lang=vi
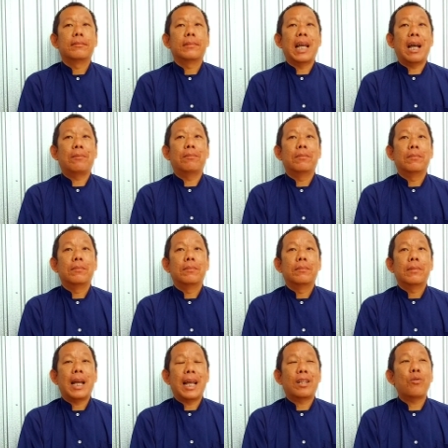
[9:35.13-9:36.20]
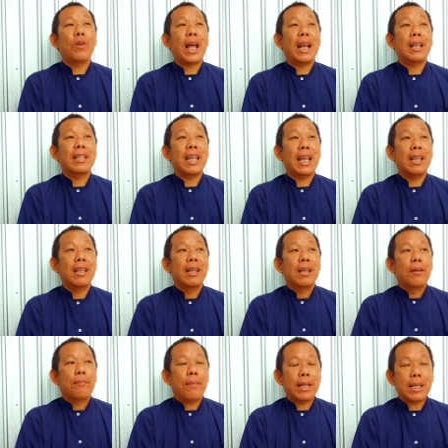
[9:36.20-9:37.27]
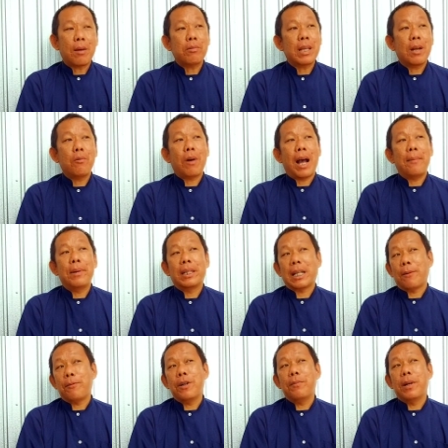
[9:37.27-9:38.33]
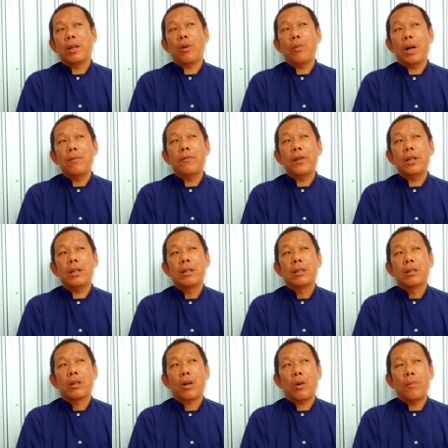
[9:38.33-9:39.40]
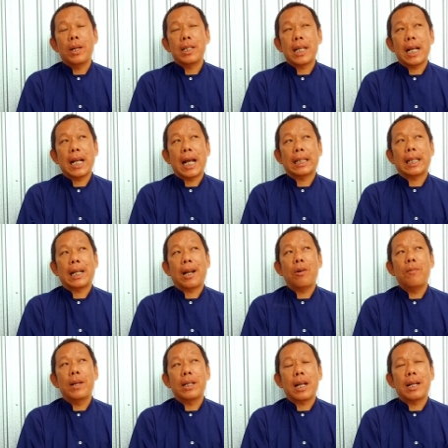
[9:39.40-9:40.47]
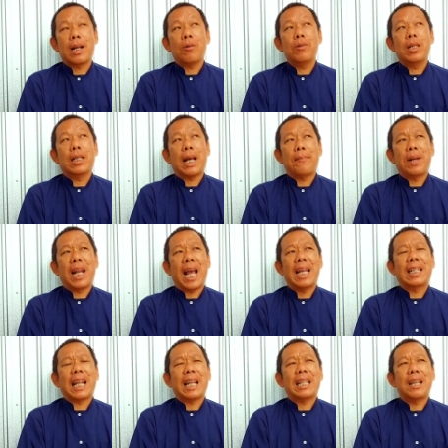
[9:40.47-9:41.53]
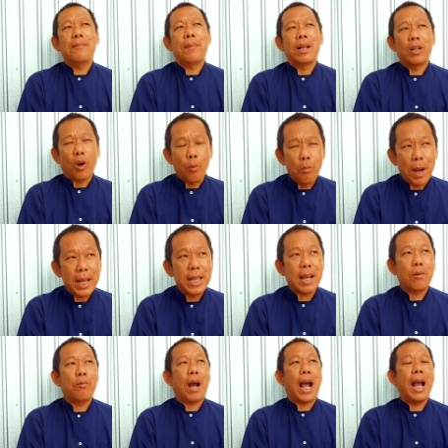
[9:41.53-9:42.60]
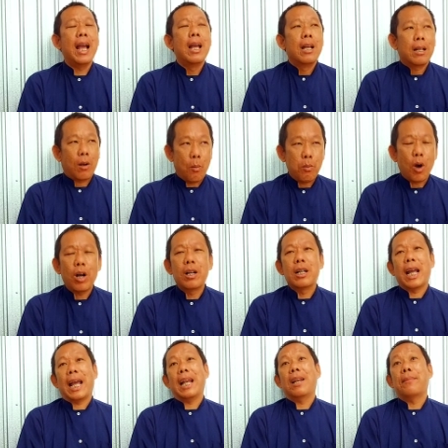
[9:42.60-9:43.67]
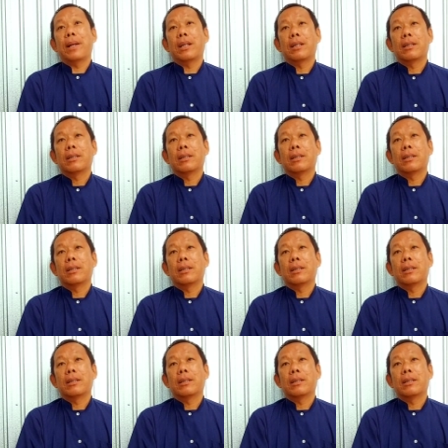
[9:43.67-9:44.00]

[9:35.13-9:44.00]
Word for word: Thấy không La là như vậy mà trong nhân quả mình tạo phước mình cũng hưởng phước còn mình săn hận tật đấu mình tranh đấu với người ta mình hại người ta thì mình cũng bị nhân quả cũng có người hại là mình